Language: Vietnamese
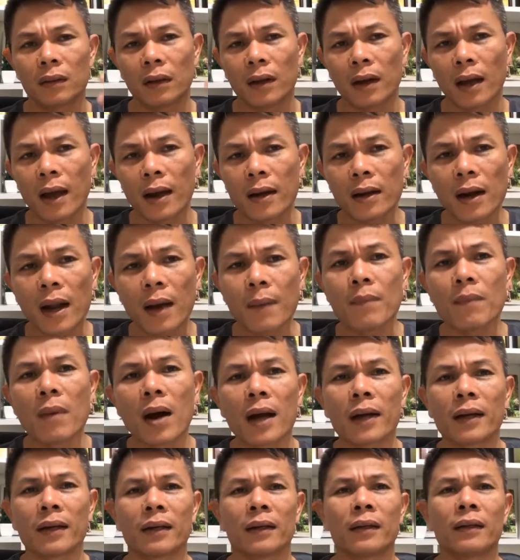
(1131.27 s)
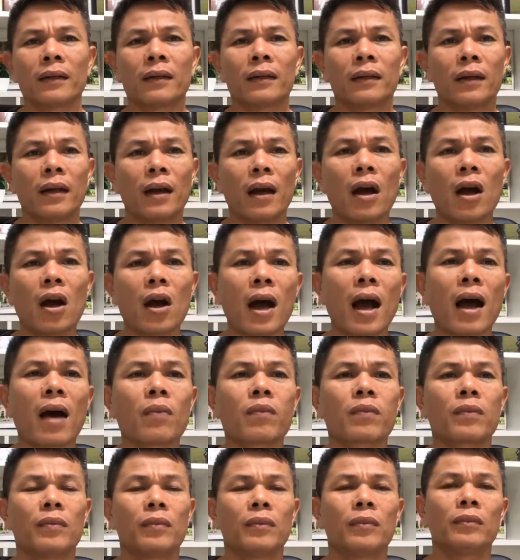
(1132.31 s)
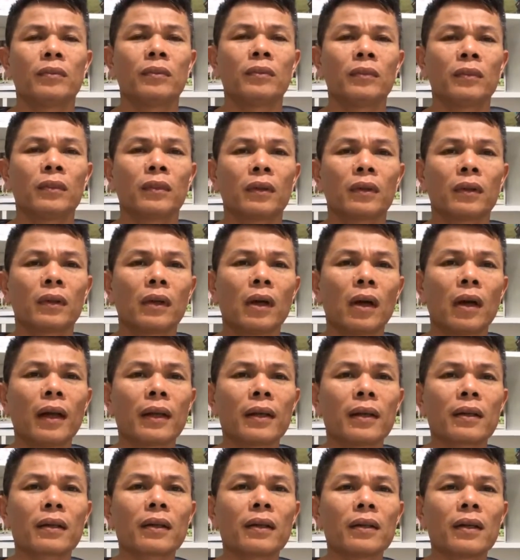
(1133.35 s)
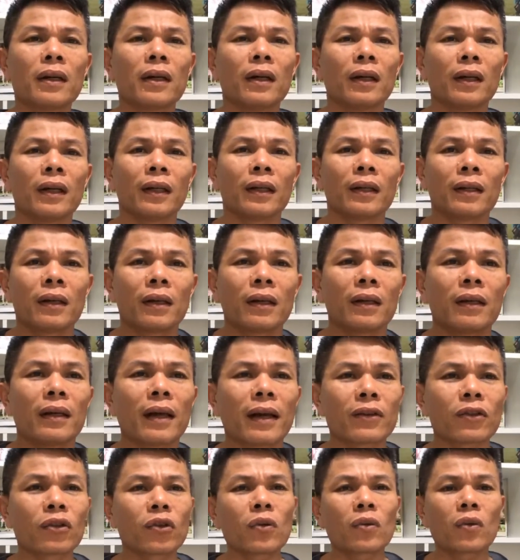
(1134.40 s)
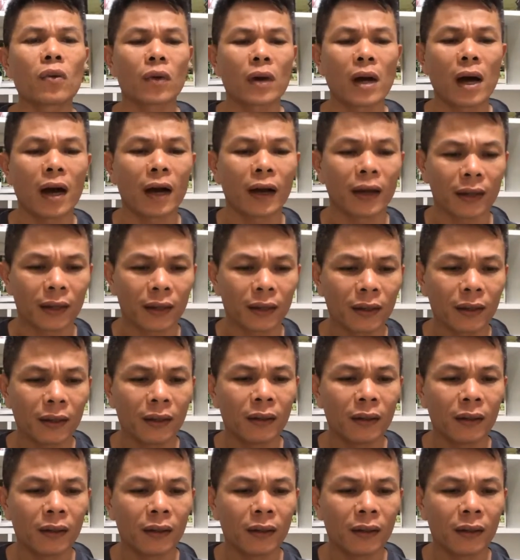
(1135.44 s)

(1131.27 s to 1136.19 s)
đến lớp mình để họ học đó là những cái người dành suốt cuộc đời